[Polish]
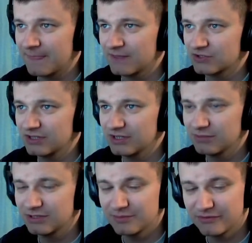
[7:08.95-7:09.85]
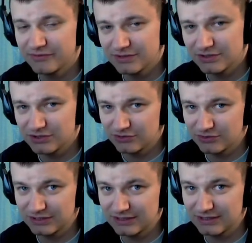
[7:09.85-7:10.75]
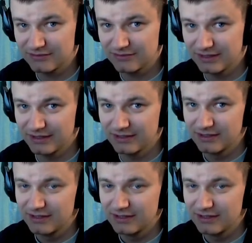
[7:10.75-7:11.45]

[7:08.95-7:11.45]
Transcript: Jeżeli ja będę miał więcej czasu na nagrywanie,